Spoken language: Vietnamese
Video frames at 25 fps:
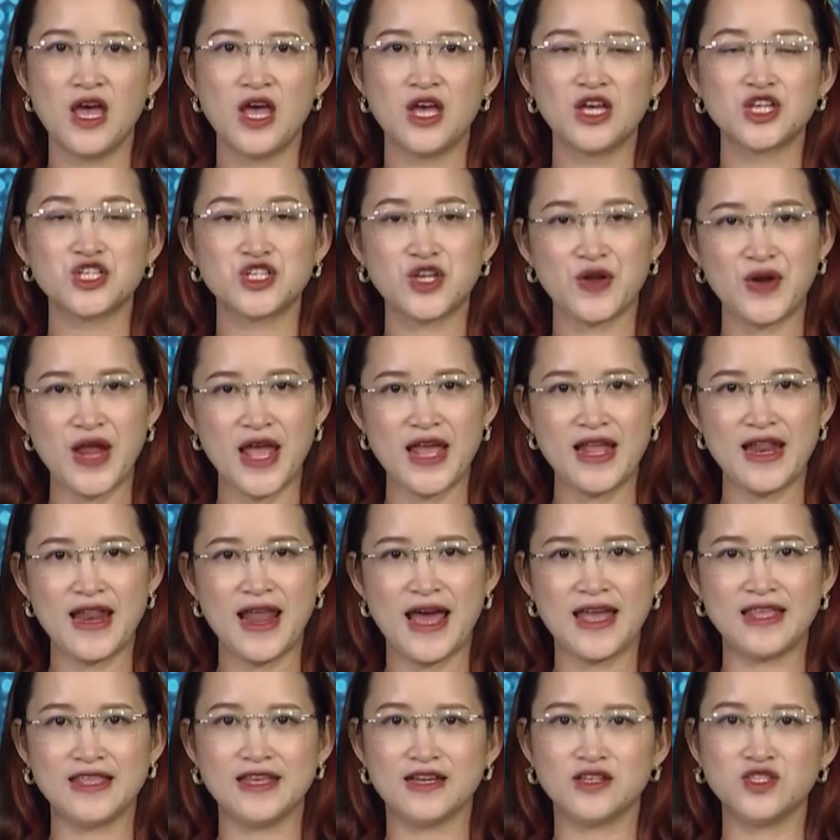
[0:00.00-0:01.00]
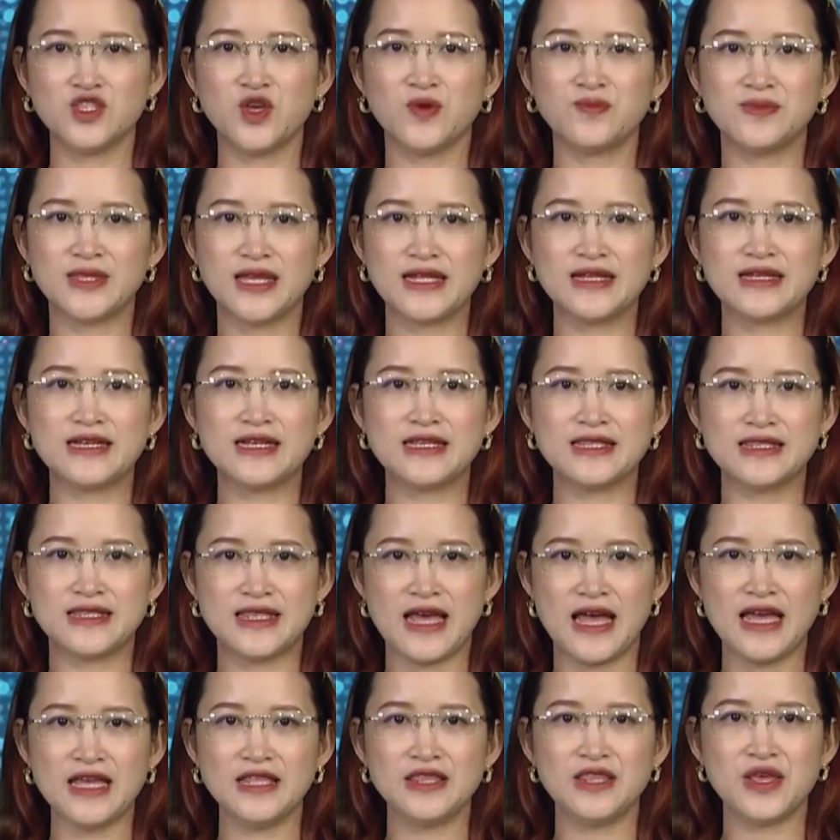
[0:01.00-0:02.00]
Sau đây là những thông tin kinh
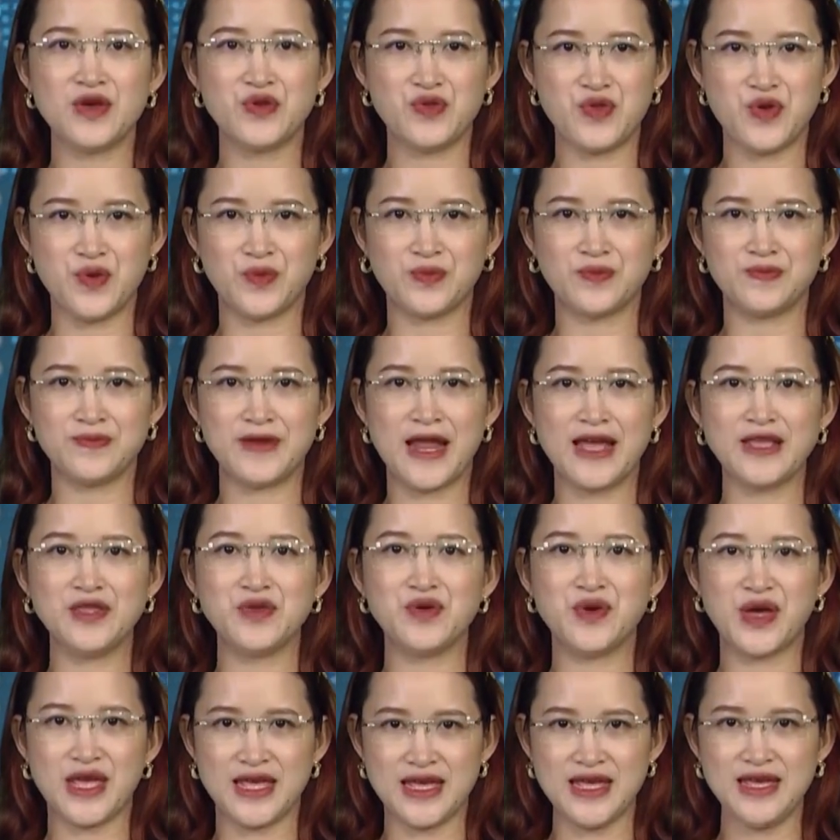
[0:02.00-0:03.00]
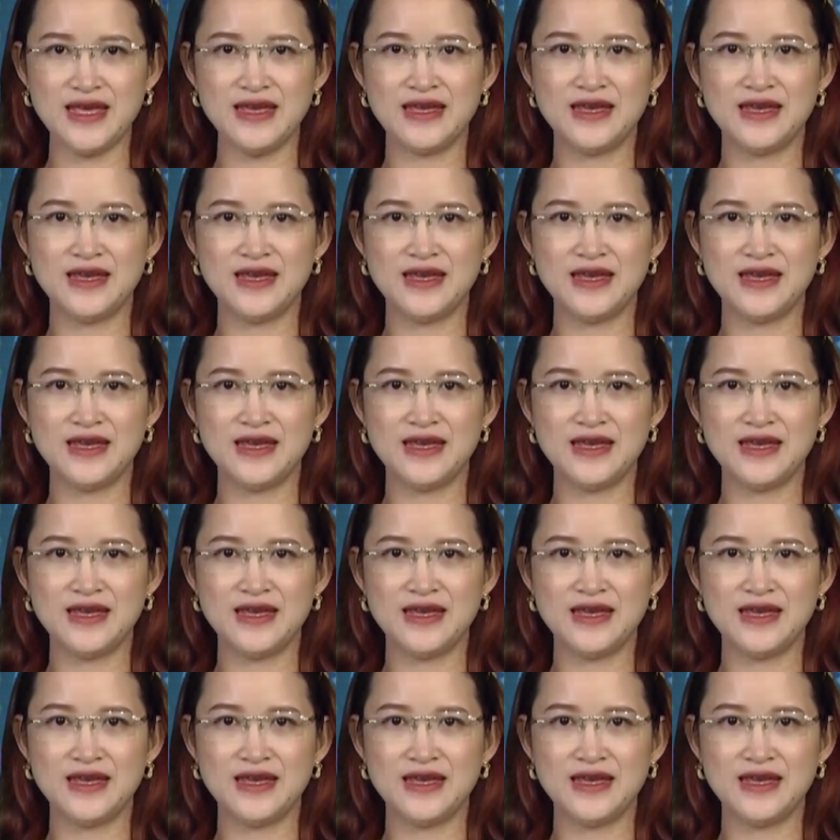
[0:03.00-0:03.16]
tế tiêu dùng đáng chú ý.